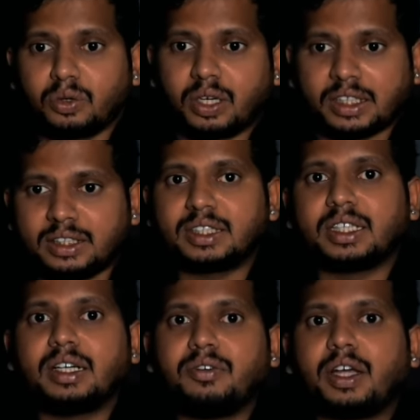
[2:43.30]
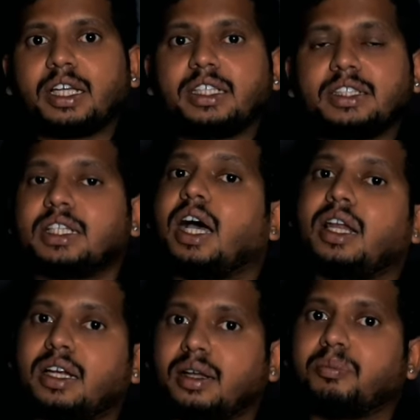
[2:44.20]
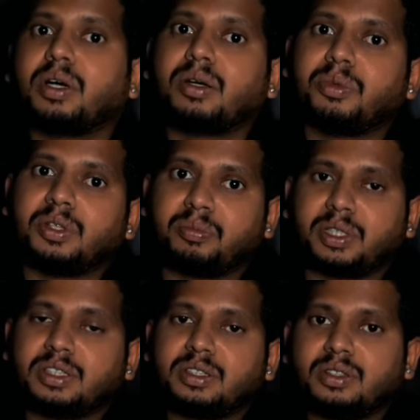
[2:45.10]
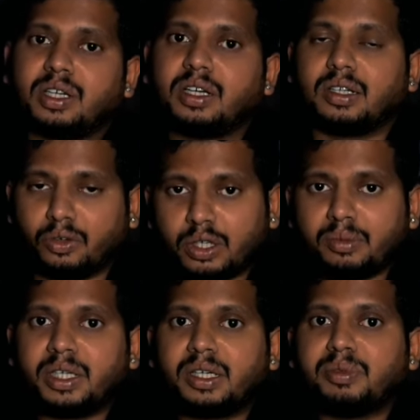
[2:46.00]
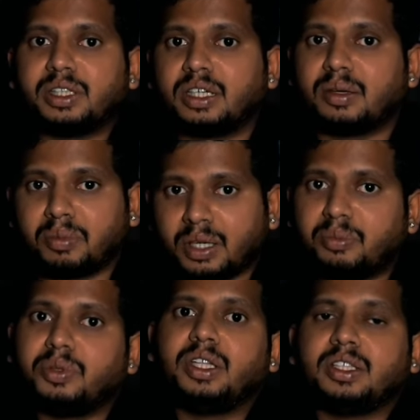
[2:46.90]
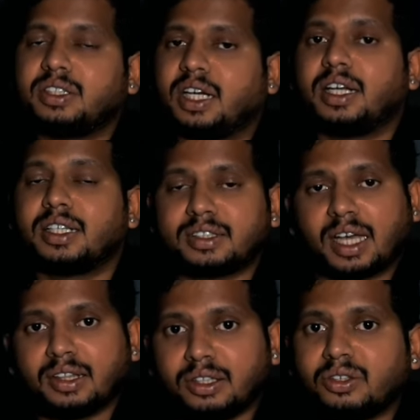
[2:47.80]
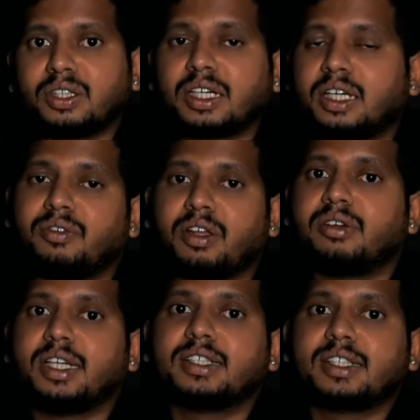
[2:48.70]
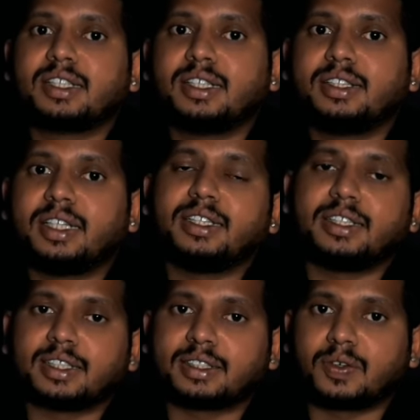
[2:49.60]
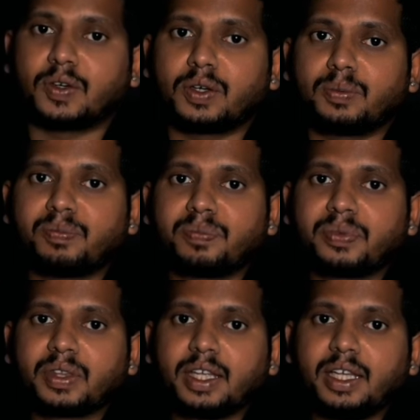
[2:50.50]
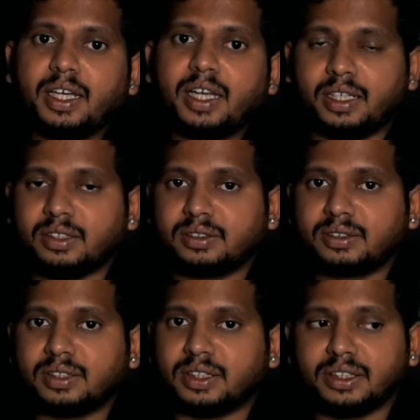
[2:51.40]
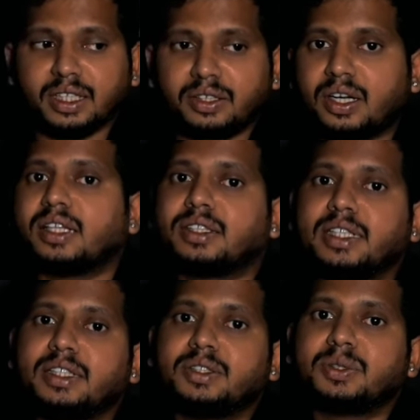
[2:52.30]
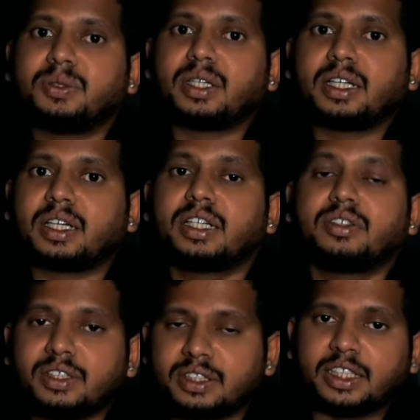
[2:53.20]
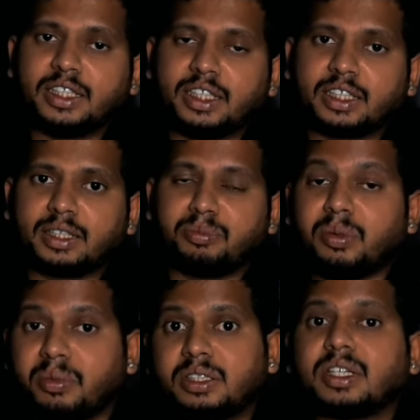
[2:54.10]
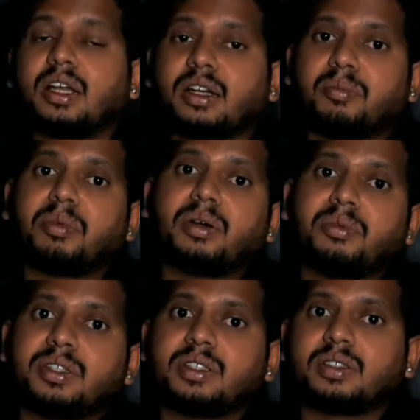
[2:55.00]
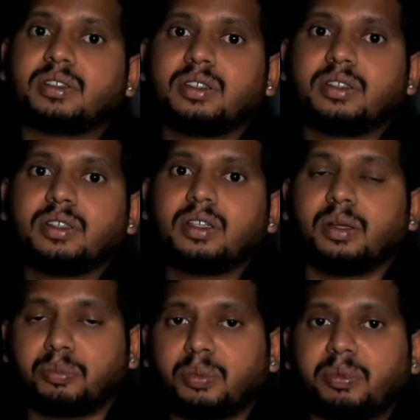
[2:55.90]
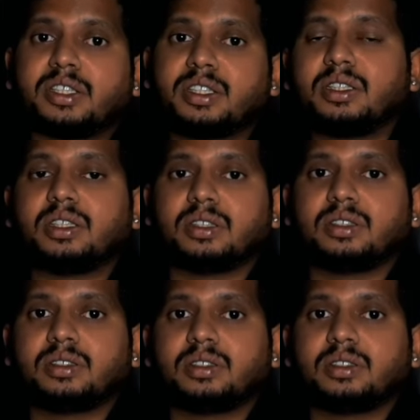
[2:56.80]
సో ఖచ్చితంగా వాళ్ళకి చాలా నమ్మకం ఉంది ప్రజెంట్ ఉన్న గవర్నమెంట్ మీద నమ్మకం ఉంది చాలా శాంతియుతంగానే వాళ్ళ నిరసన అనేది తెలియజేస్తూ ఉన్నారు అండ్ ఇది నేను నా సైడ్ నుంచి కూడా రిక్వెస్ట్ ఏంటి అంటే మీ మీద చాలా నమ్మకం ఉంది సార్ ఇప్పుడు ప్రజెంట్